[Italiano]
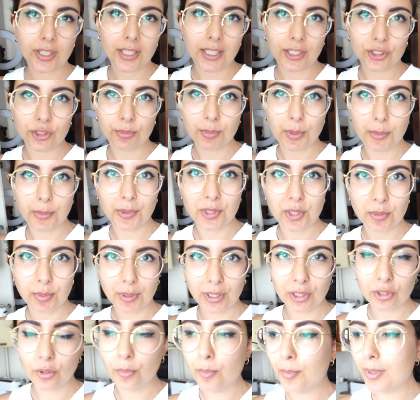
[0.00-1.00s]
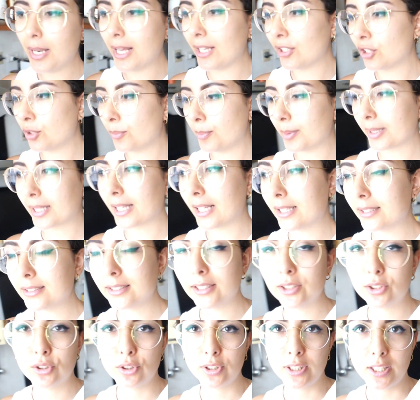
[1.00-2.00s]
regalati i miei amici per il compleanno perché hanno
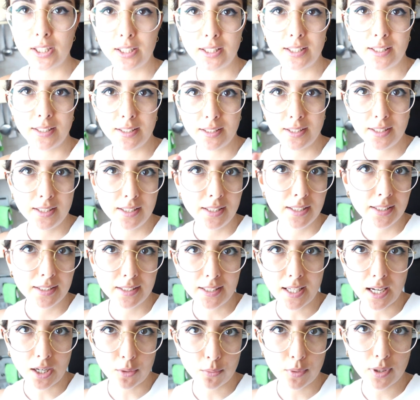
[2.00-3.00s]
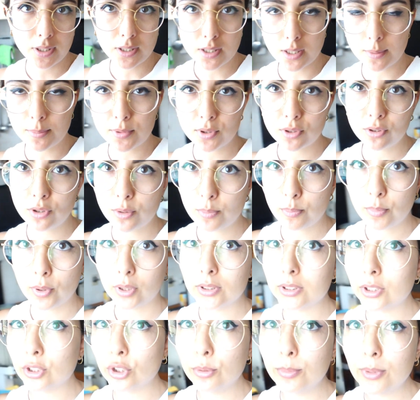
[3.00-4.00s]
detto che, che a c'è bisogno di un
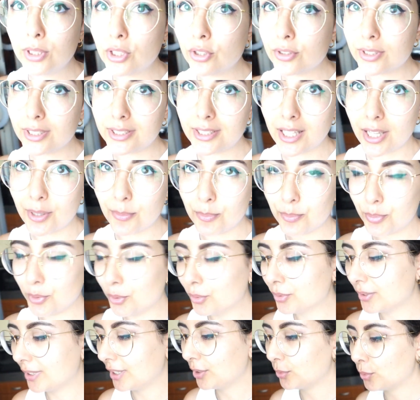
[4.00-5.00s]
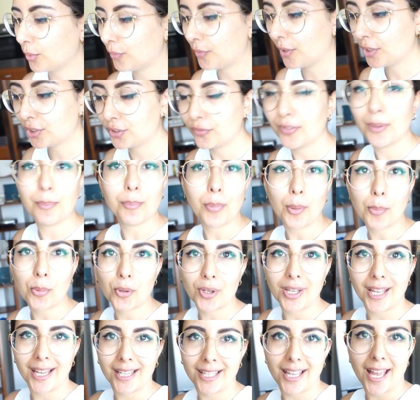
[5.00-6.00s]
po' di luminosità in più nelle tue foto fanno
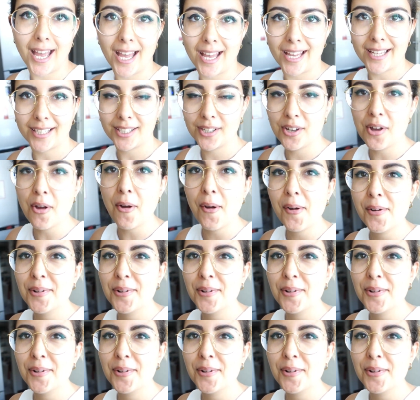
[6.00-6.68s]
proprio cagare